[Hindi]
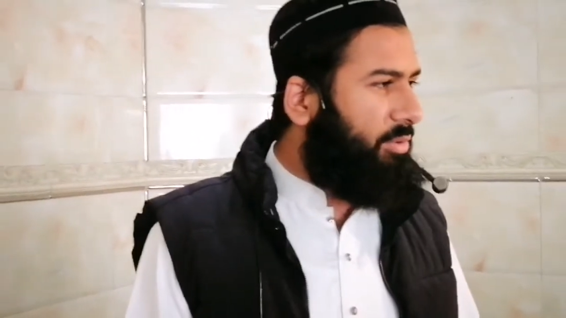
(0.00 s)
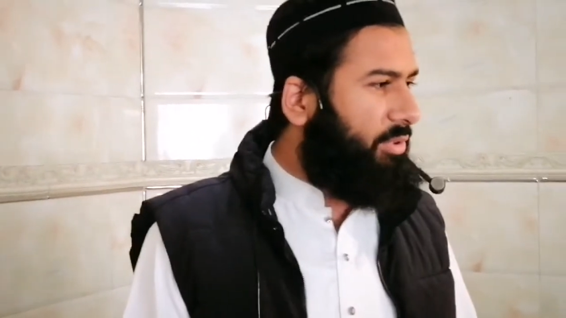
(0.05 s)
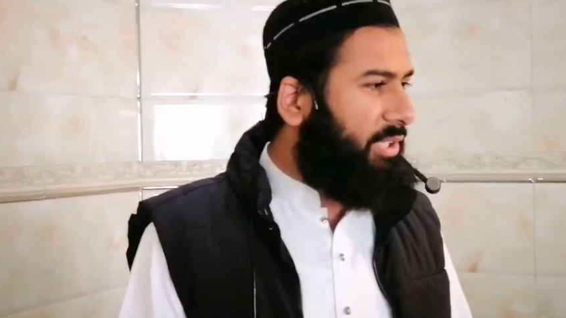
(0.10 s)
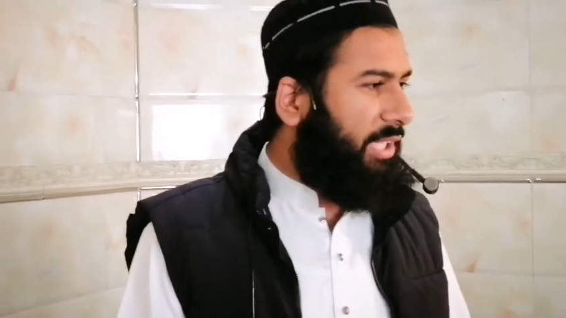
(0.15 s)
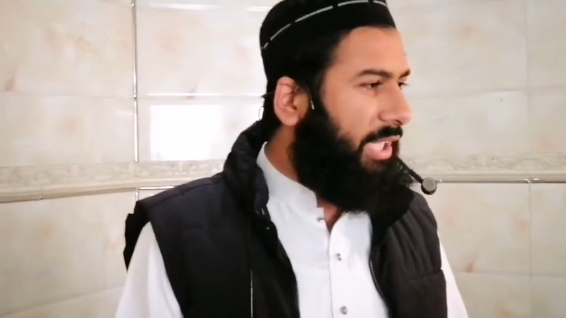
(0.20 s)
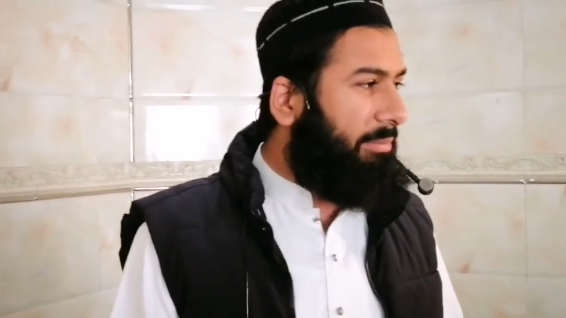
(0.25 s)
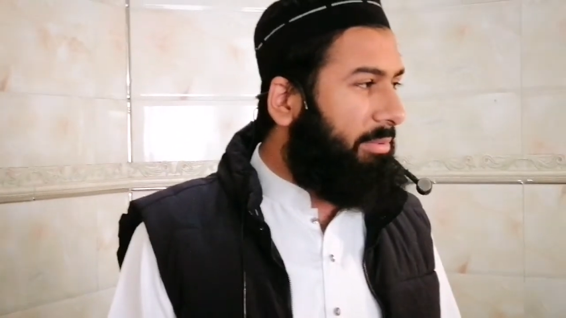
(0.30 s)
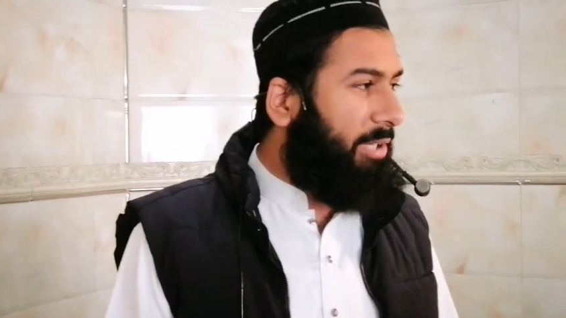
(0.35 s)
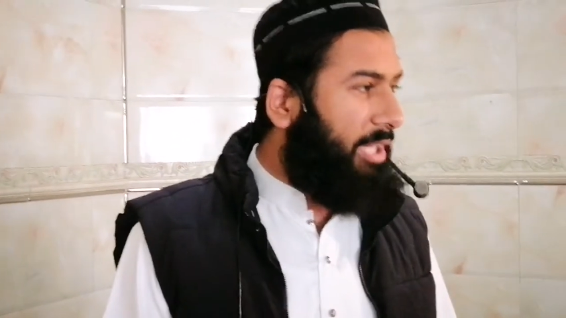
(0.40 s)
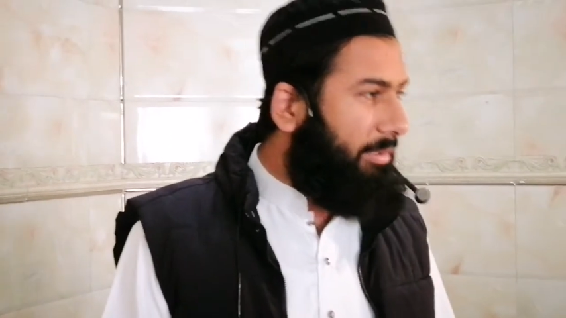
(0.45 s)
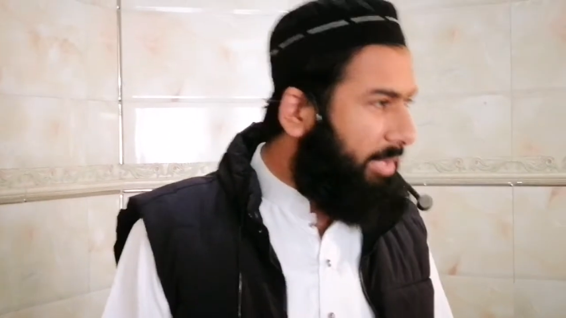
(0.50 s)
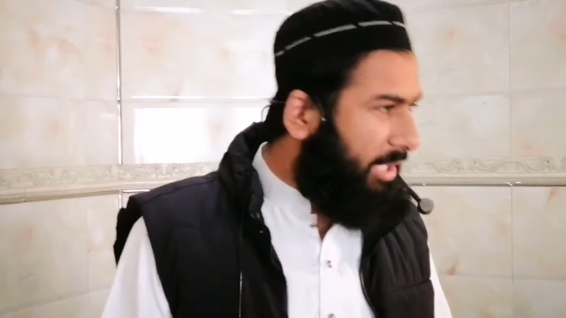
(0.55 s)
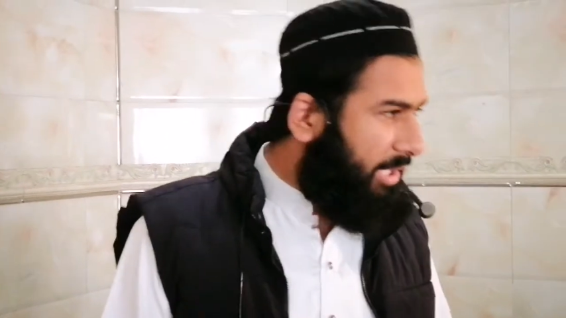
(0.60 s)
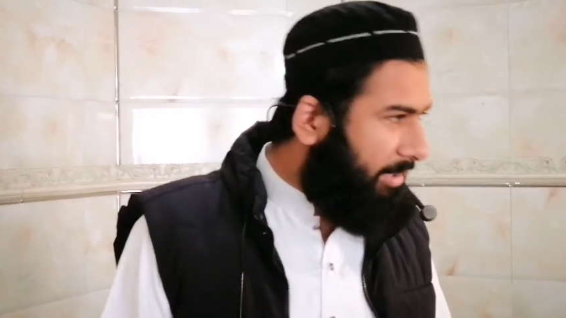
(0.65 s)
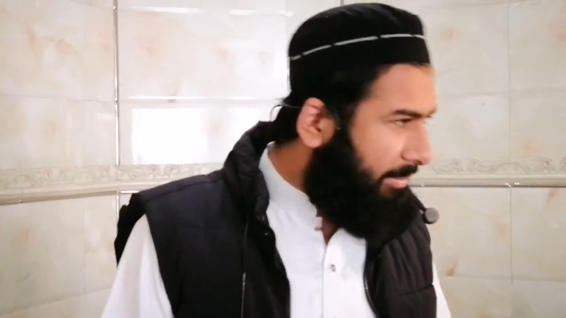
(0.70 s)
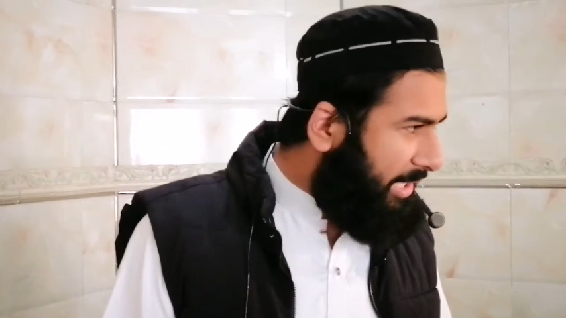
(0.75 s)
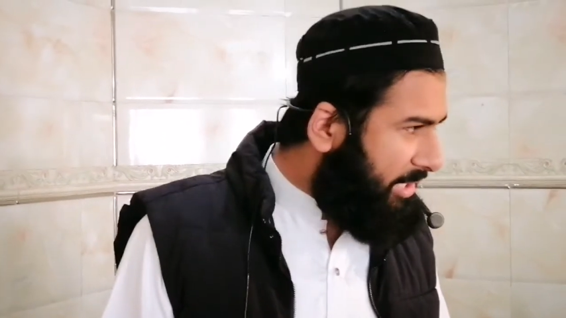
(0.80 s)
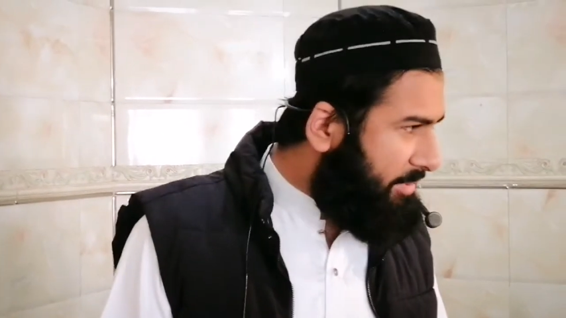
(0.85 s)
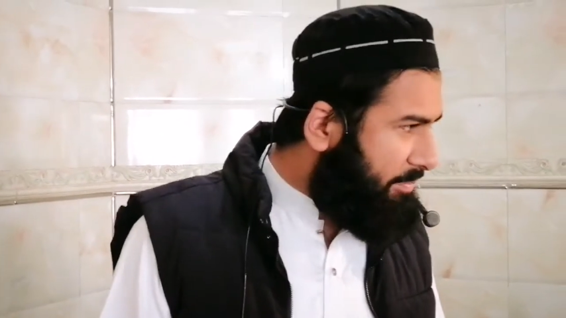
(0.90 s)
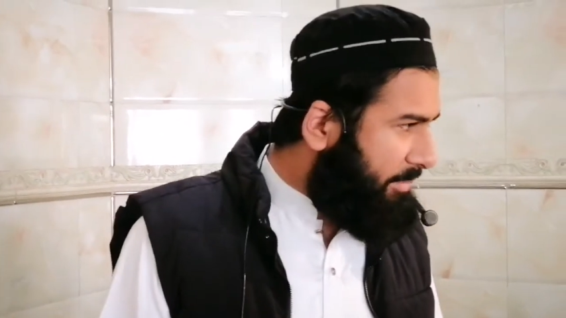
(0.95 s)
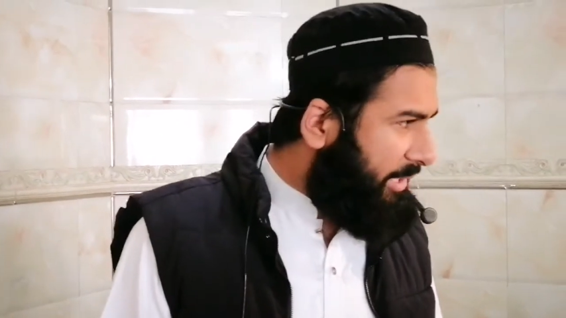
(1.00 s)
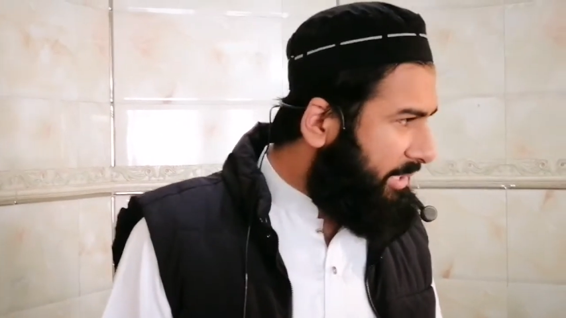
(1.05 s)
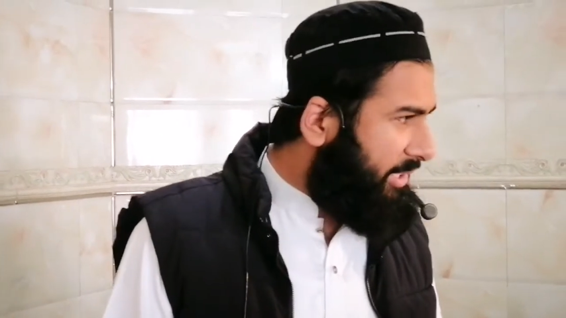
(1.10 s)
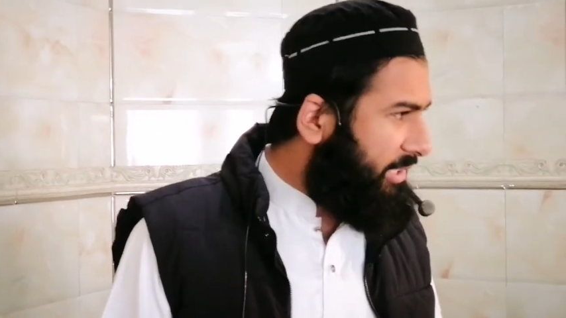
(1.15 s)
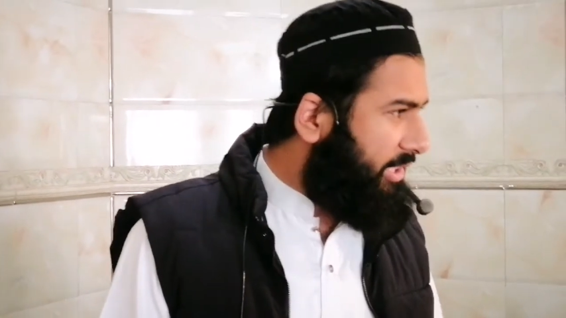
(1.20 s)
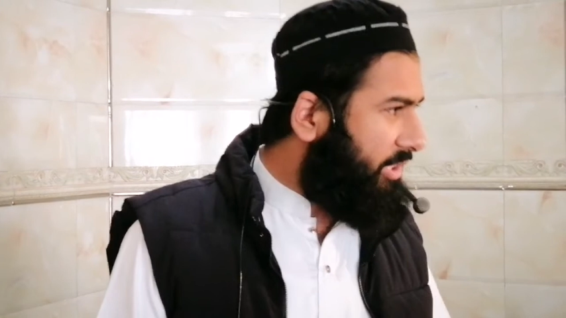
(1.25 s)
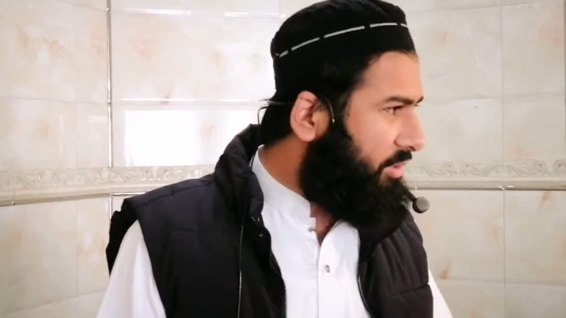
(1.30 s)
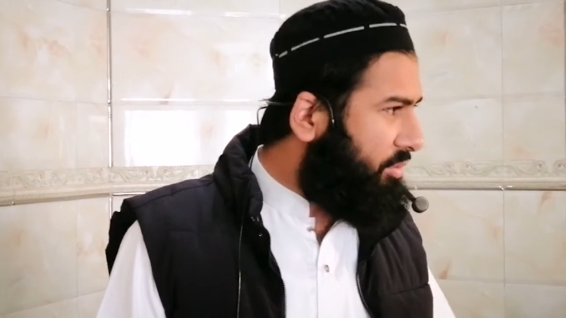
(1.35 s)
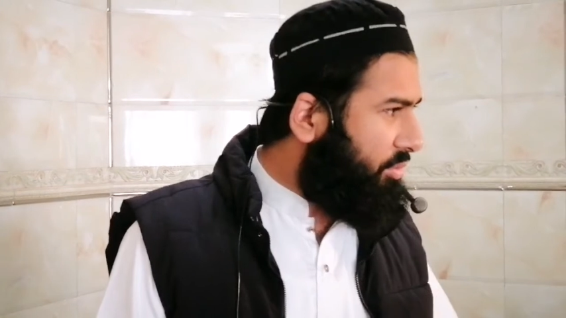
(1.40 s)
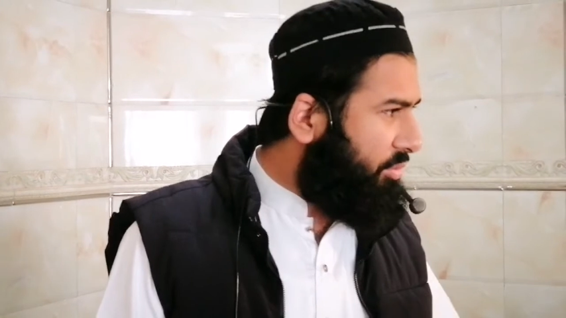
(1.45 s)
सलाम घर में नमाज़ पढ़ते थे